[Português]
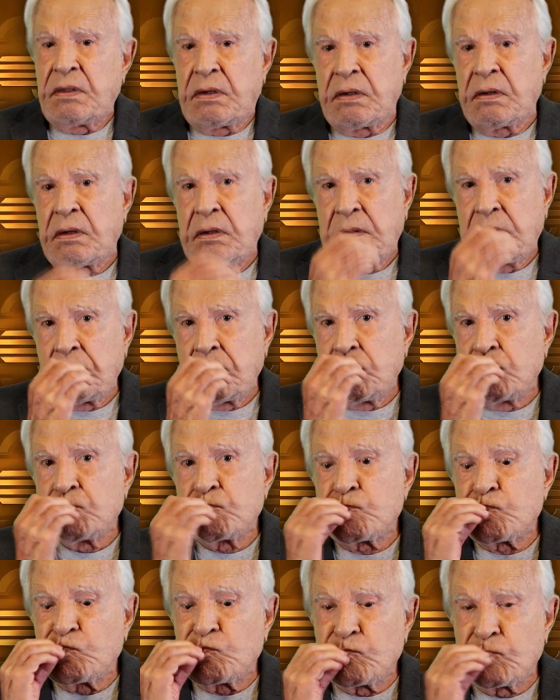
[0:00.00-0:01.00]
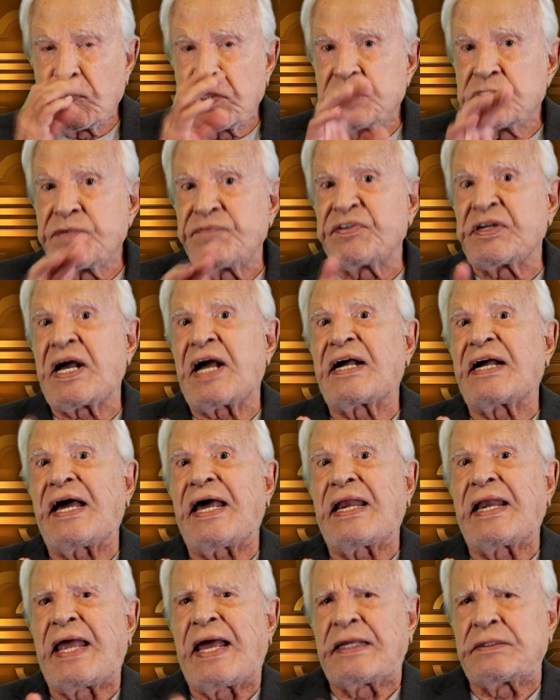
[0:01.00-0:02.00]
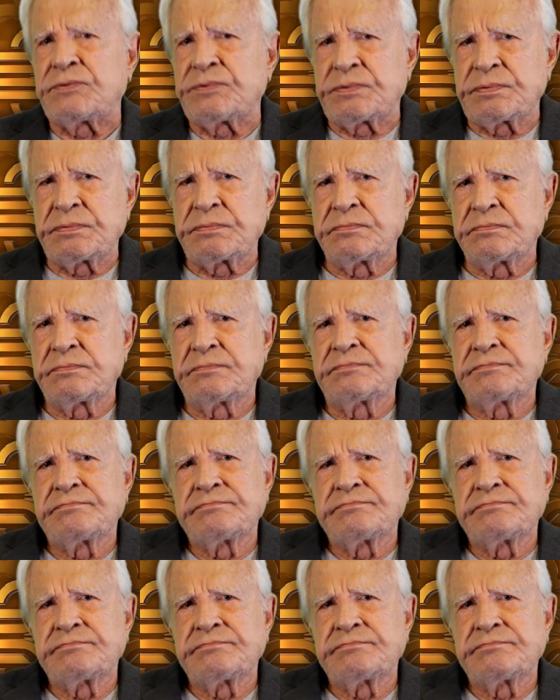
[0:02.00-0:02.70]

Ah, você fica calado.